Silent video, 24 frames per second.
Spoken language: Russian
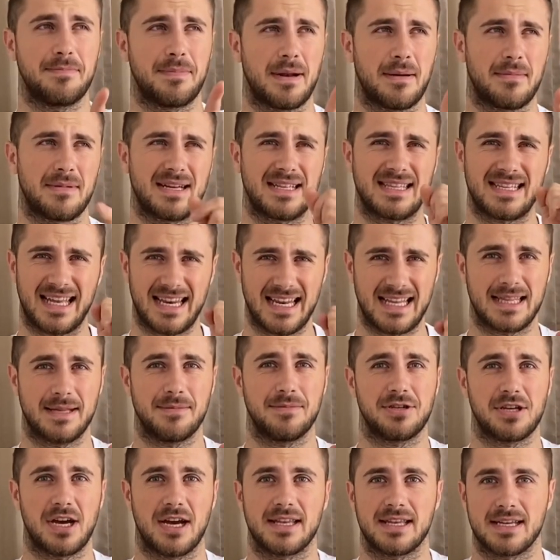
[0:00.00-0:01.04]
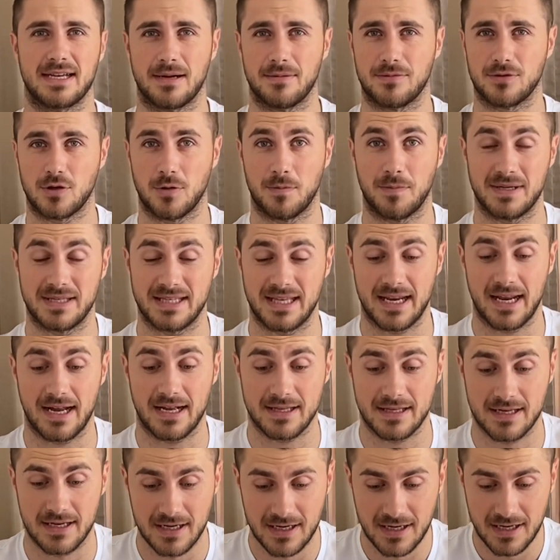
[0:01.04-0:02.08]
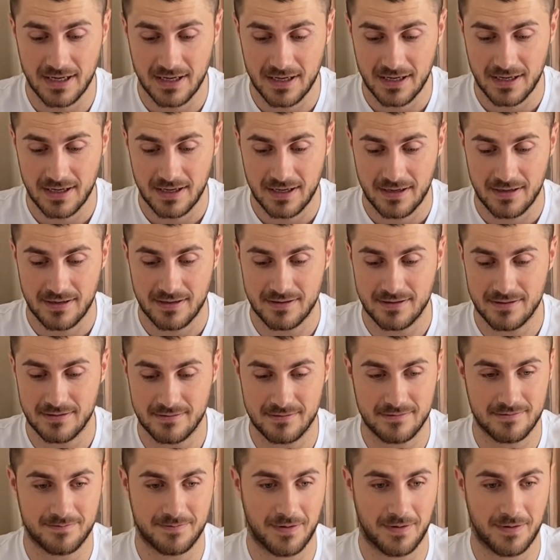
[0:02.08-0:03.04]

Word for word: прям конкретным чайником, чтобы потерять э,